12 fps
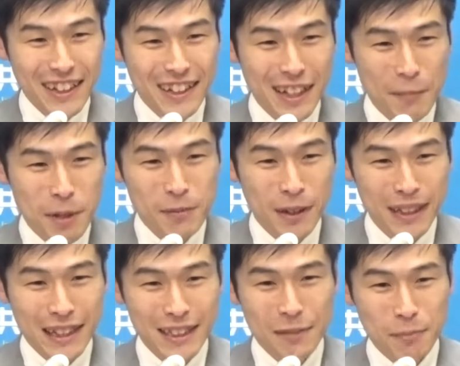何百万
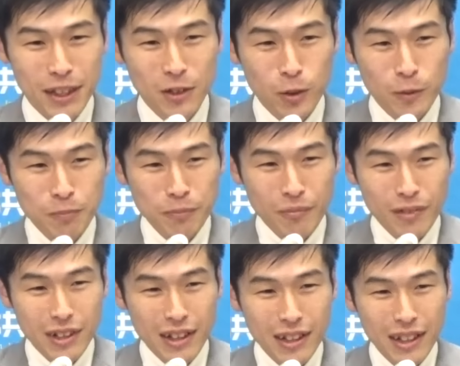何千万と
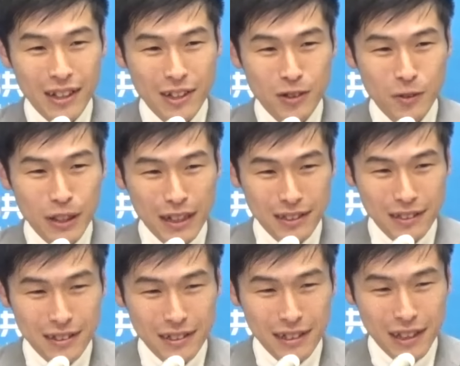献金を出
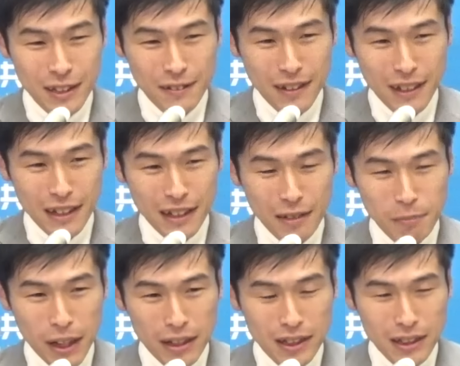す、あるいは
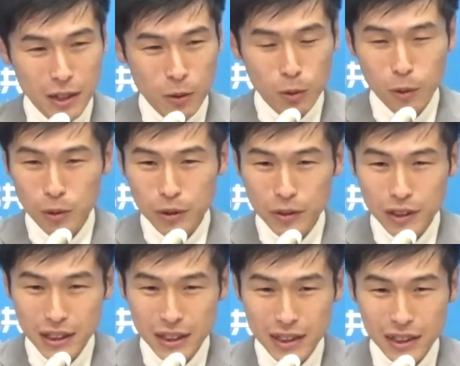パーティー券を購入
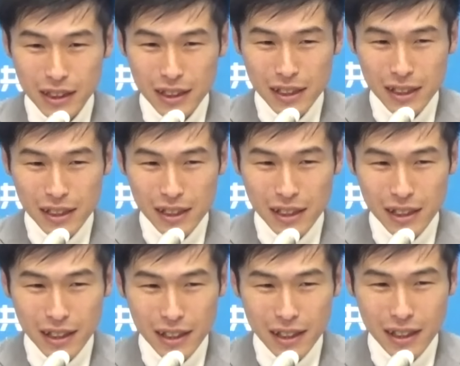し、
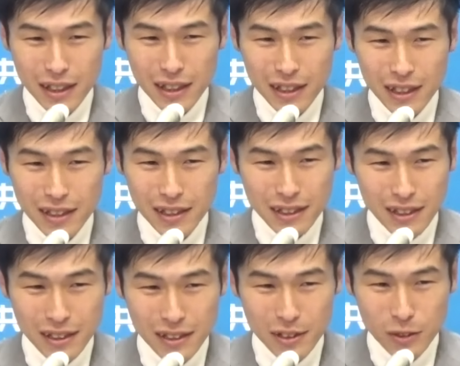えー、
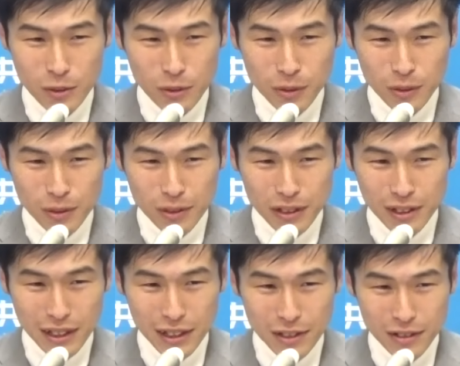実質上の
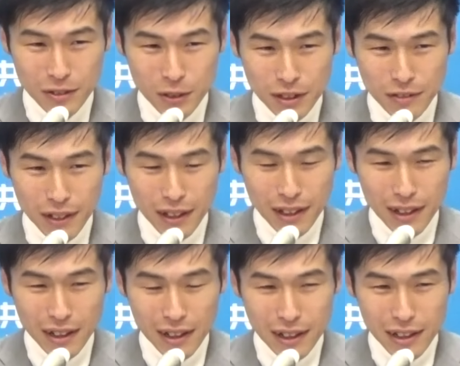実態としては、
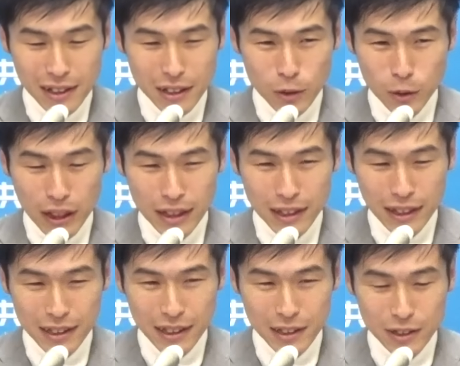企業団
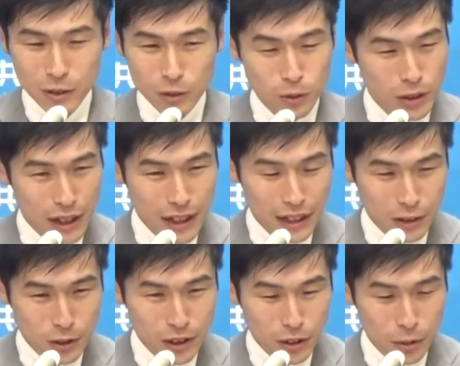体献金の抜け穴
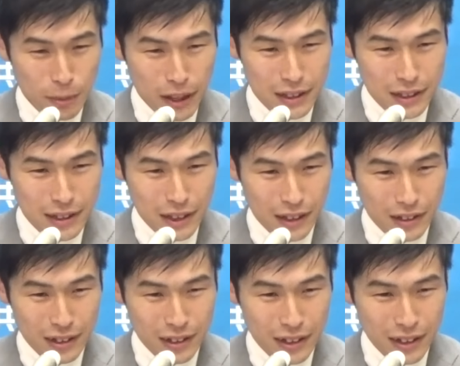としてのパーティー券、
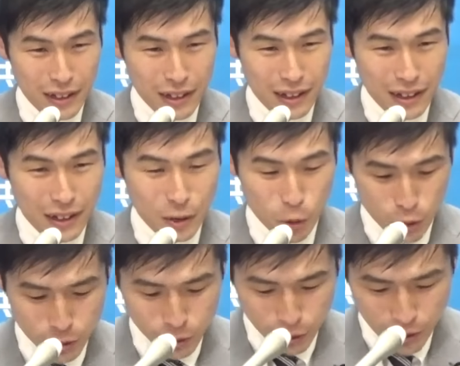えー、購
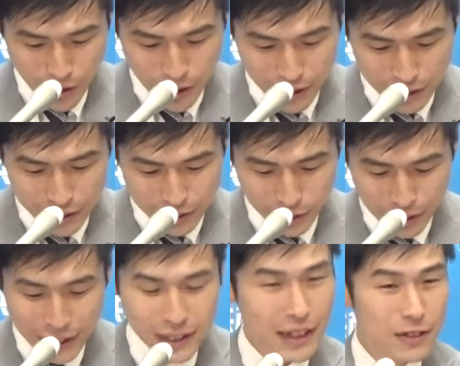入と、それ
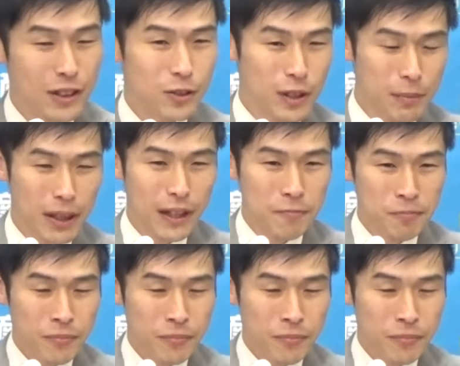なぜやるかといえば、やっ